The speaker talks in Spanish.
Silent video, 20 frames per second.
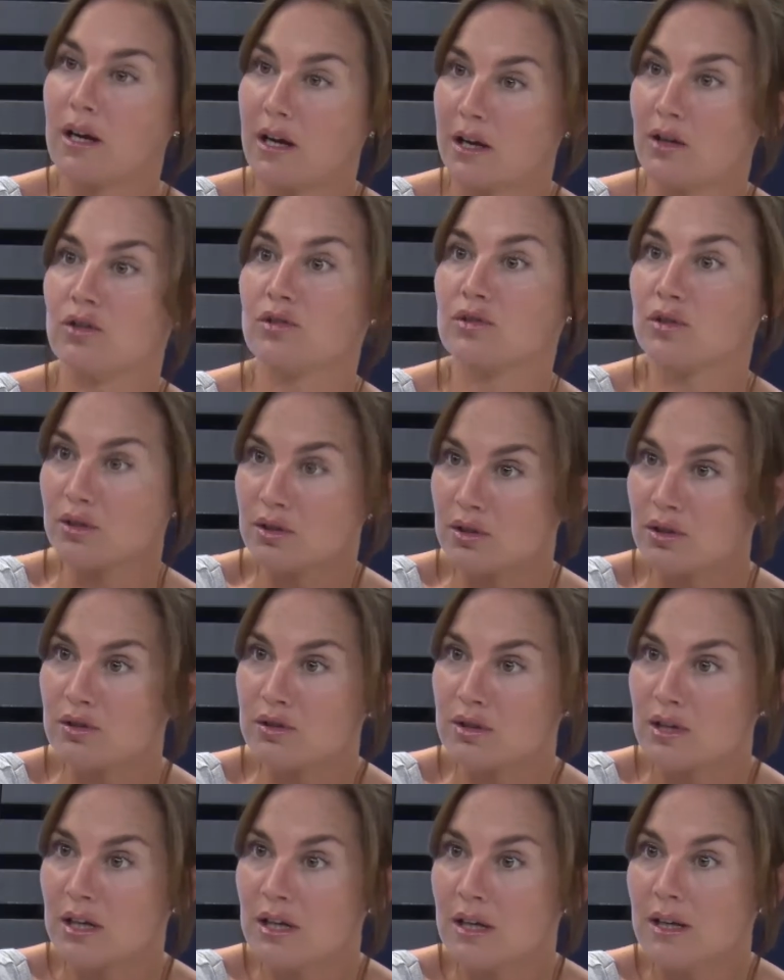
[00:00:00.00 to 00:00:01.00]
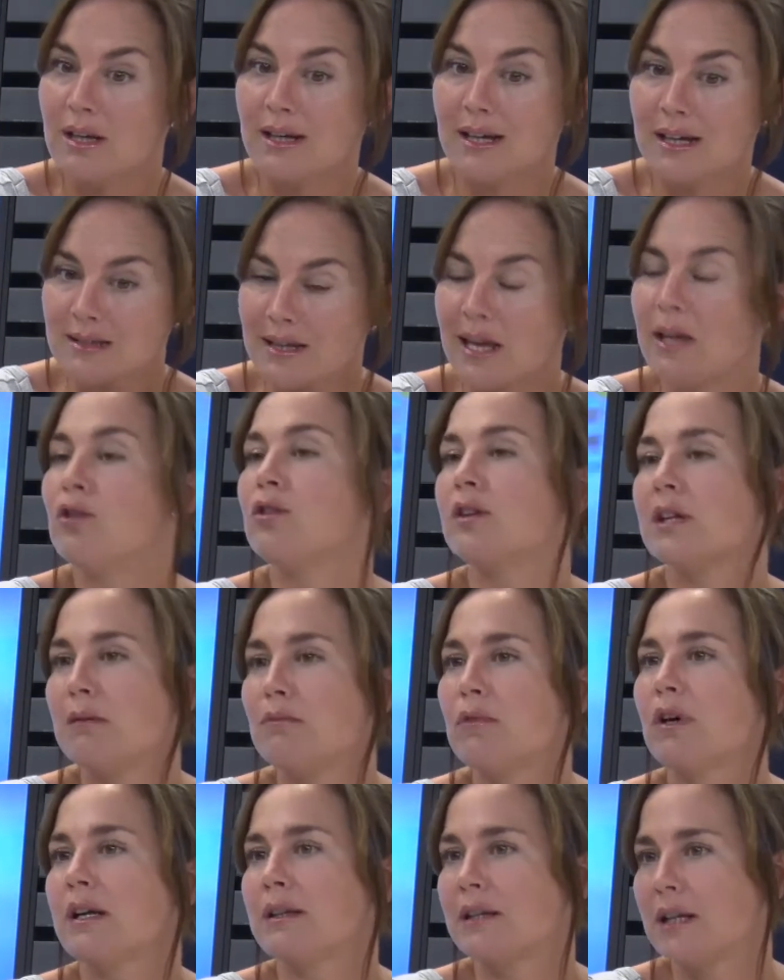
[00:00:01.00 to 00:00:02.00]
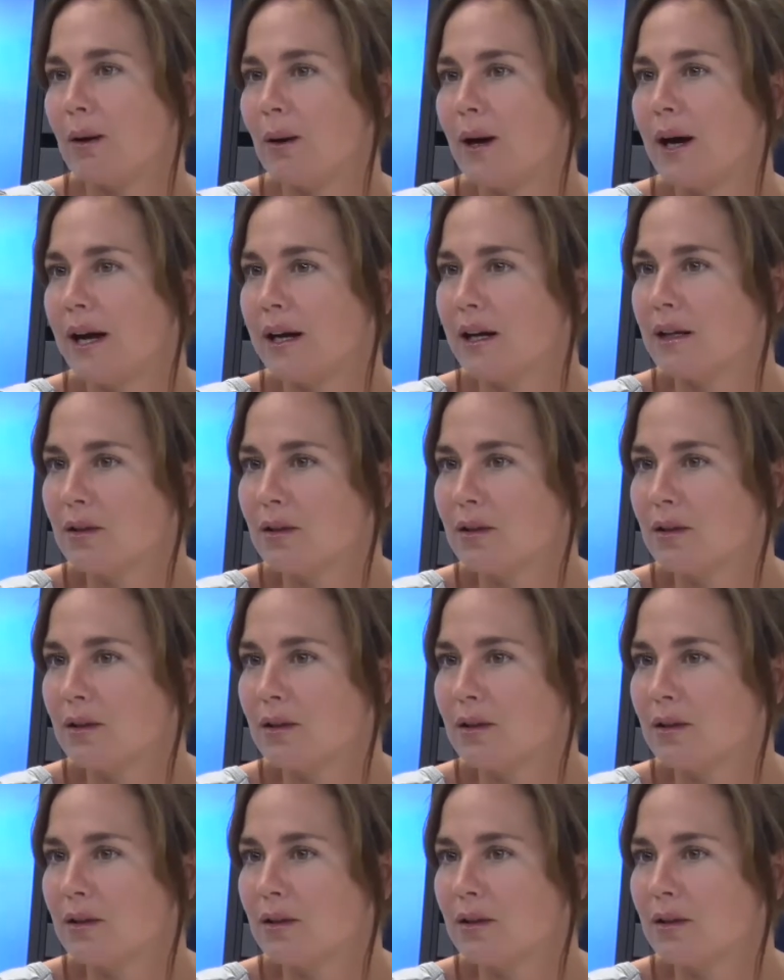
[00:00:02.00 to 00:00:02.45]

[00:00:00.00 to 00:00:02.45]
que nosotros, que es ahí donde tenemos que trabajar.